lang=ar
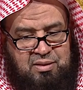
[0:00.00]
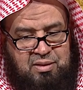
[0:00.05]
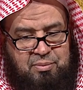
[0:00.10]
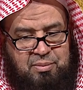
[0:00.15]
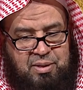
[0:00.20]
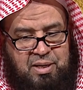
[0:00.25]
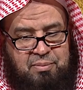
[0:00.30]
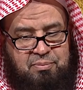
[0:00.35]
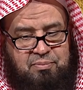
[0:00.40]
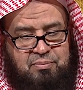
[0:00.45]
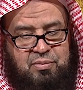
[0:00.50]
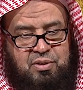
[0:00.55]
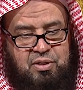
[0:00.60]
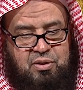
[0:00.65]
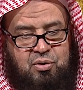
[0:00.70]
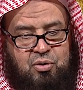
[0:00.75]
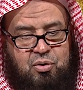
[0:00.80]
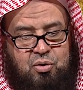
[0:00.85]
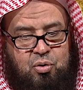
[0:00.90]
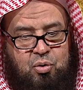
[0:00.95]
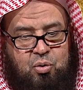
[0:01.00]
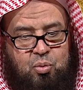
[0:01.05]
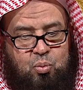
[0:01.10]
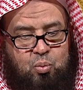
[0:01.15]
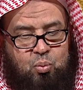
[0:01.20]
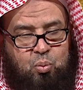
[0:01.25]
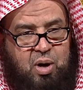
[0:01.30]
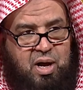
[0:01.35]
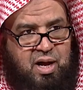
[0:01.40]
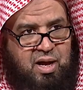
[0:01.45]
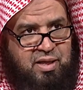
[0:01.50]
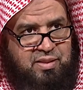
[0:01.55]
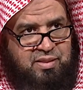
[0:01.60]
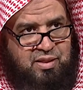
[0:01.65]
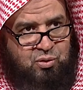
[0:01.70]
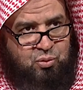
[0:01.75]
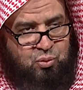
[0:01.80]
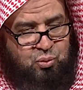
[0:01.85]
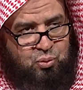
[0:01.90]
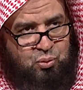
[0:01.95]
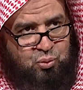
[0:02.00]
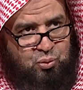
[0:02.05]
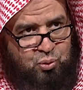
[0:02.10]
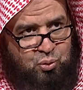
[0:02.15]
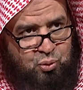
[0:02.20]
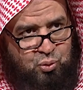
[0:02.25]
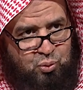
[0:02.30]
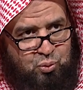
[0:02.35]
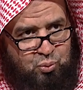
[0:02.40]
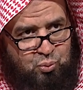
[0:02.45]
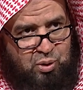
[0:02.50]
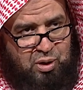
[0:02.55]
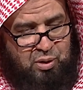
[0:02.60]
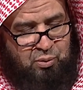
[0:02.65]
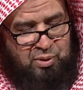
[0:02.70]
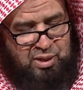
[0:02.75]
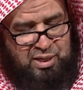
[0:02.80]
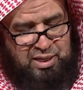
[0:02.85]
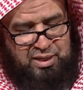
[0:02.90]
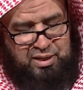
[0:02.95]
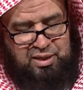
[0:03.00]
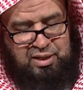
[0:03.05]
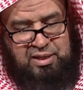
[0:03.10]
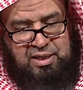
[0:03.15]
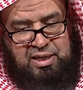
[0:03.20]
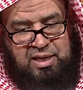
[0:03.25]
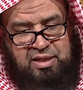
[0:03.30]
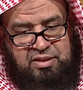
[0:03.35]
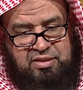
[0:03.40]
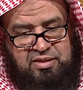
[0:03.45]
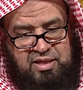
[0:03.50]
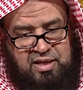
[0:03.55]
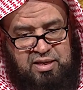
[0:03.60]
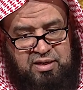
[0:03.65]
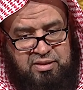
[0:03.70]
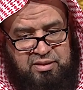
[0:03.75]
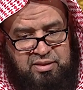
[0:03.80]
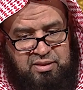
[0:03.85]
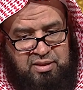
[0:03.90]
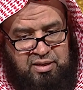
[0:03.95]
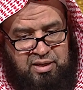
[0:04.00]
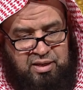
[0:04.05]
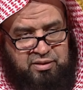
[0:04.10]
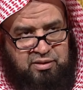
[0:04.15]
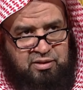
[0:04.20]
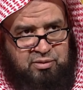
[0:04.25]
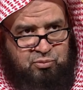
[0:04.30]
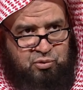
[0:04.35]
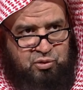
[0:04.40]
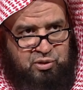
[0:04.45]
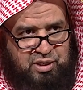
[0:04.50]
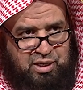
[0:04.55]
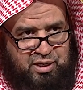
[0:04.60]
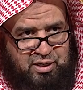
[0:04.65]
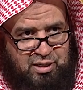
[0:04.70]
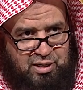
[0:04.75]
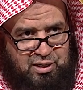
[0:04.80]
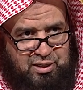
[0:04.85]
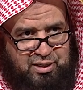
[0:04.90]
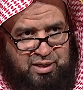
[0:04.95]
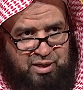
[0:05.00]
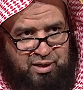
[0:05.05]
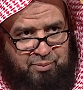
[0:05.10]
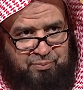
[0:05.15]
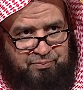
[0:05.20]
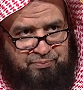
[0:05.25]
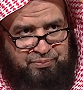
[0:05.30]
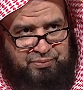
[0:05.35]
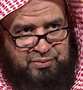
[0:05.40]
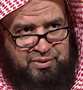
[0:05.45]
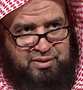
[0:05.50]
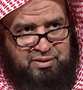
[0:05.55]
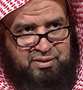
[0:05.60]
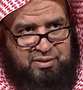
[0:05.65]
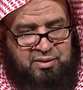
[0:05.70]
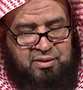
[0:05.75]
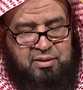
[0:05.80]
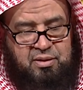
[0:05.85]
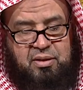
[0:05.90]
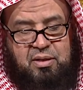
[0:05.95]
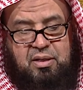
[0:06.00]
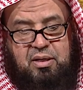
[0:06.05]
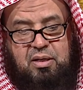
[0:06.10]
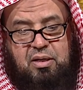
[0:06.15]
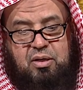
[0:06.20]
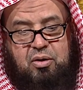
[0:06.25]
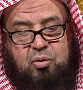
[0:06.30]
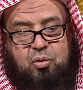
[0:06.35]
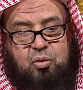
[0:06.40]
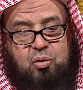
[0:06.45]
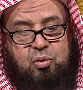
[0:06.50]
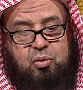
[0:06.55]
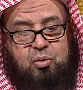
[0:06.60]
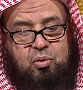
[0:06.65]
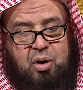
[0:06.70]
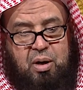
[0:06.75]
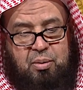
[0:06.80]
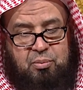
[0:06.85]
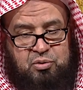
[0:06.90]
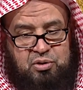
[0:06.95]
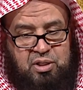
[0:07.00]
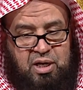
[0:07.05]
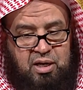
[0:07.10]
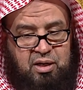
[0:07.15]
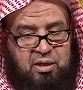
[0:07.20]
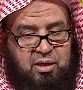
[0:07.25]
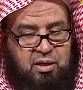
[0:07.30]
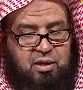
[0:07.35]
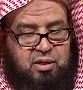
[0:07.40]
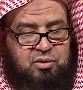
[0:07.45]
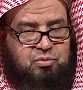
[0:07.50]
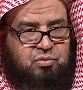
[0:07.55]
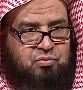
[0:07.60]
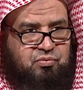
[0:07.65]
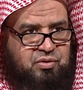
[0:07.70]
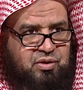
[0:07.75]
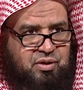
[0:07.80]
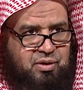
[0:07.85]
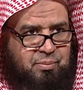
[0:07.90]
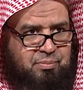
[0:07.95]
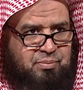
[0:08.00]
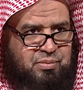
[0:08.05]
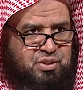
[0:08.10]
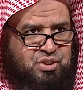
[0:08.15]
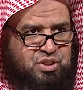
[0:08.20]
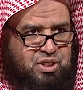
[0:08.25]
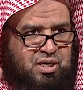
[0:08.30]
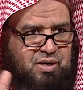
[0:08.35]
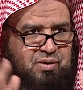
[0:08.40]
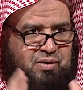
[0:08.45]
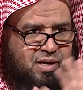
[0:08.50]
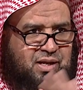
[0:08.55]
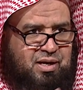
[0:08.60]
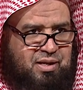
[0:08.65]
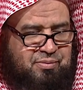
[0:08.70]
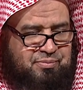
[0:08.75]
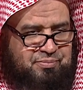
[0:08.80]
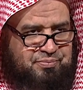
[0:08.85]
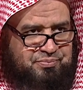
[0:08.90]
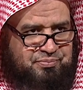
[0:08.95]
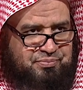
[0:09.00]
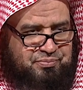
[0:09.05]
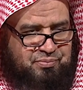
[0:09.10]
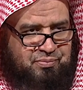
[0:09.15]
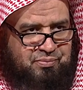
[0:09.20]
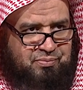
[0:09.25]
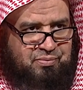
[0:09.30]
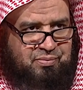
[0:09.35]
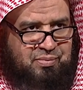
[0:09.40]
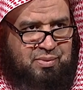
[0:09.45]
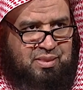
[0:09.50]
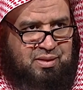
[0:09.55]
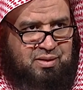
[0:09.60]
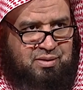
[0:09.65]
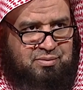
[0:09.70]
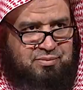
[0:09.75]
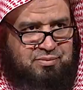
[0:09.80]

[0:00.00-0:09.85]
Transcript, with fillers: تمام وهذا كله وهو الثالث عظيم الكرم كلها متحققة في ربي جل وعلا نعم ممكن أعيدها